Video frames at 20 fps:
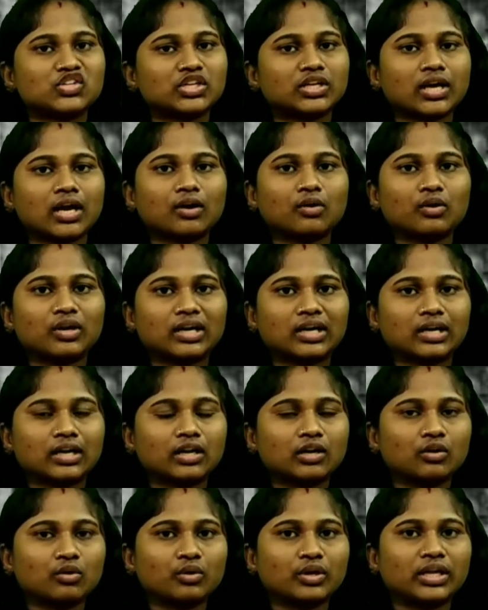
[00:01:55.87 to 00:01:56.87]
చికాగో
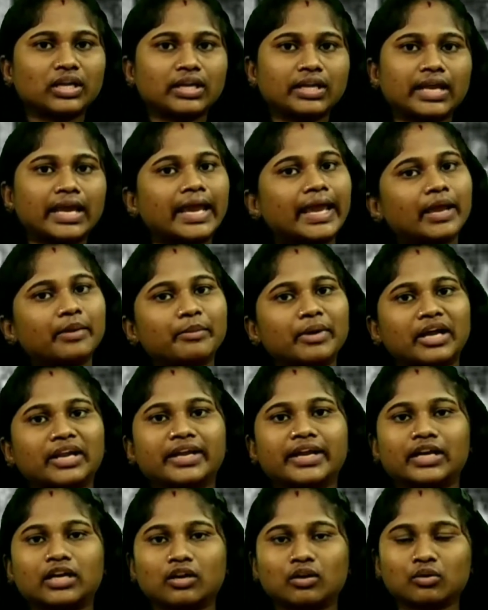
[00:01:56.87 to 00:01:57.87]
నగరంలోని హే
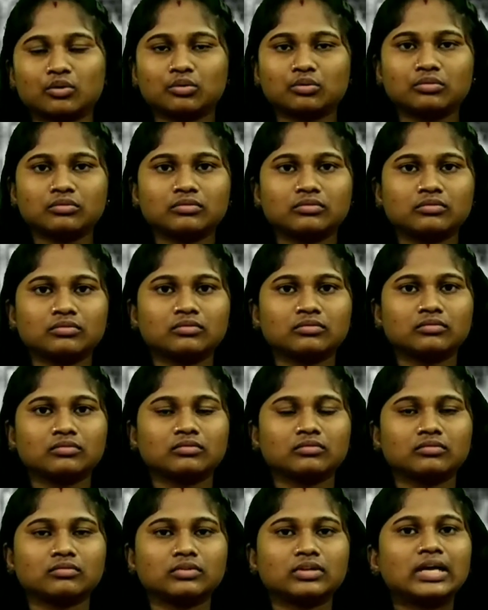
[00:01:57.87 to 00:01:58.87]
మార్కెట్లో
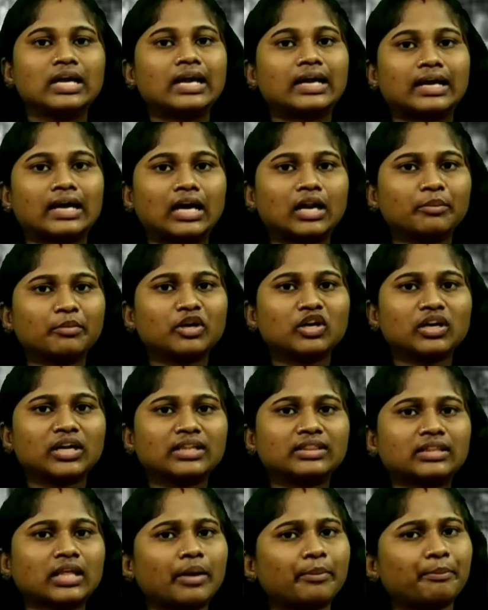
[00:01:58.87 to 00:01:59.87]

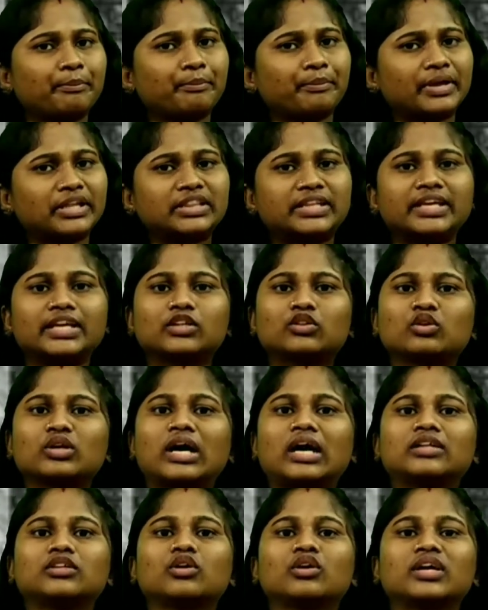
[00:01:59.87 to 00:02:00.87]
కార్మికులంతా పెద్ద ఎత్తున
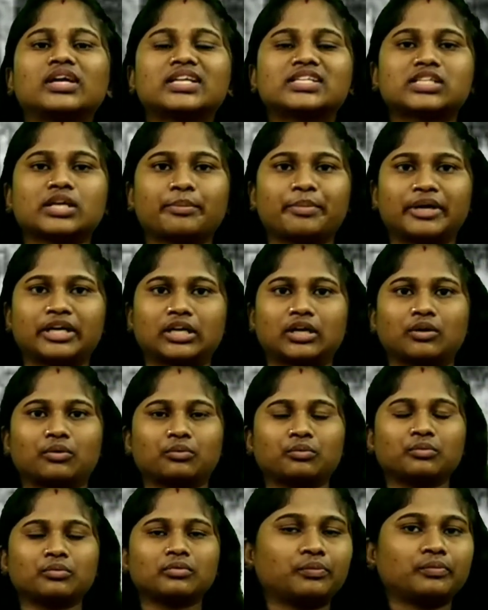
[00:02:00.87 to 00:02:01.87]
ఆందోళన
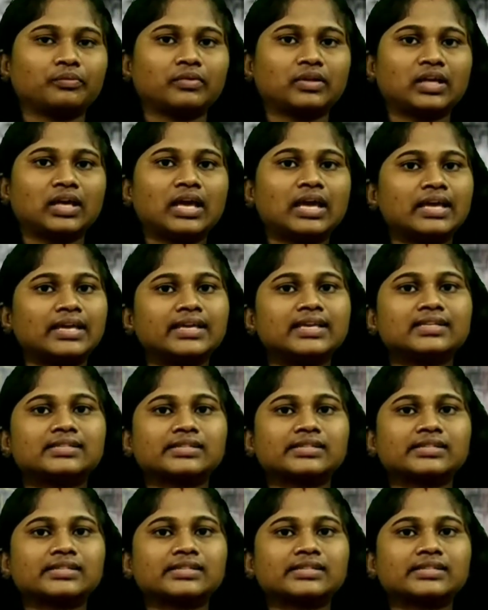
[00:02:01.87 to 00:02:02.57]
చేపట్టారు ఈ